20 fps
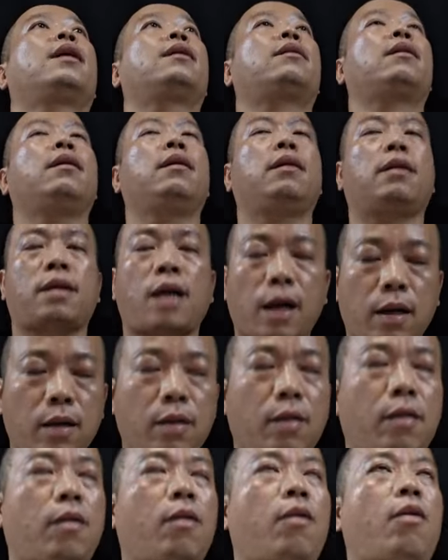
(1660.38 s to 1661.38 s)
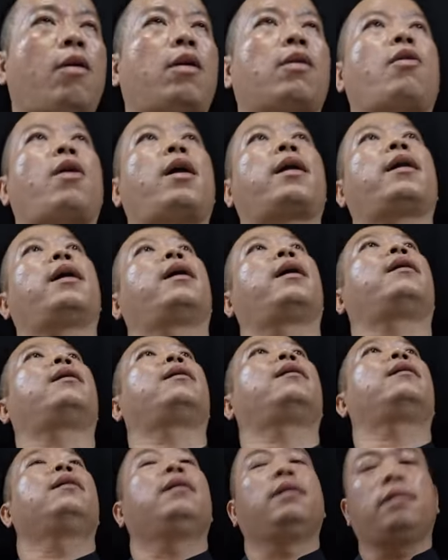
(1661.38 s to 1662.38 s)
thế tự khắc họ đọa đầy
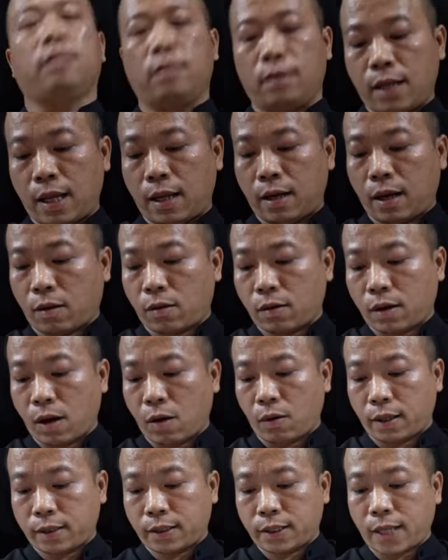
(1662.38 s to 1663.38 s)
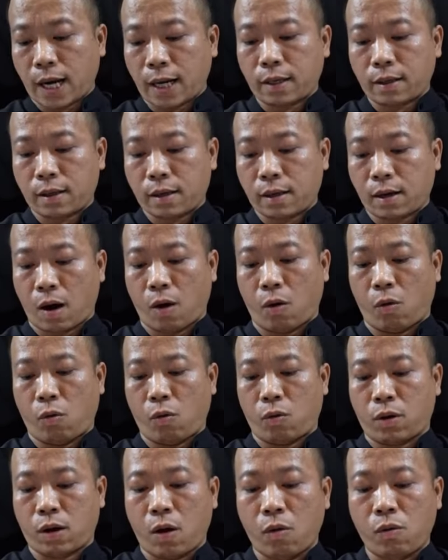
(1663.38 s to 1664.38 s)
nên là có câu là trách
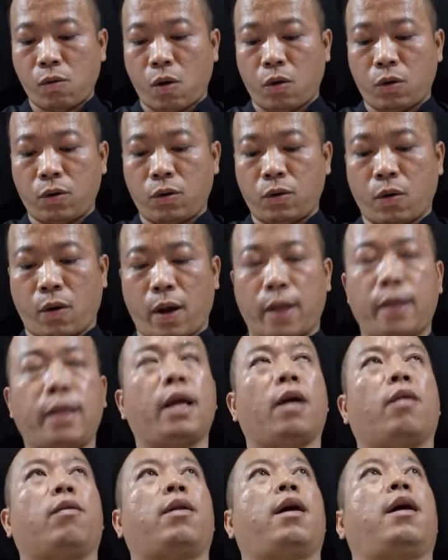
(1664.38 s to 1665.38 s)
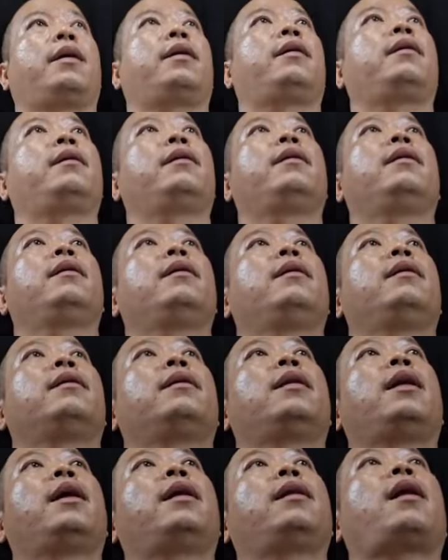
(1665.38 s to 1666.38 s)
khẩu câu ngôn nói nhiều lời
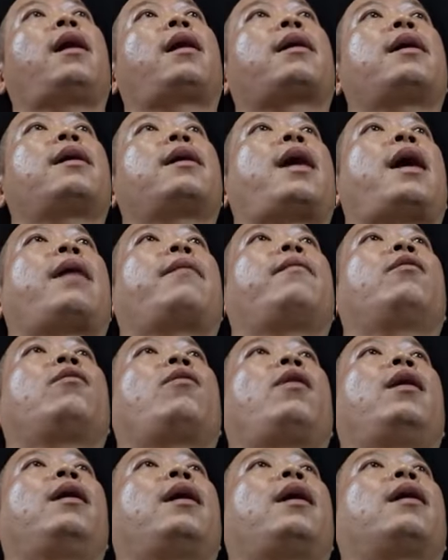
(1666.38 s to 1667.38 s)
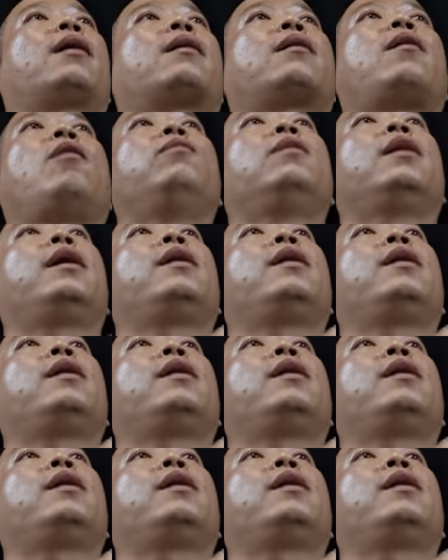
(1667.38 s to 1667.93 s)
nên là các ngài mới nói là không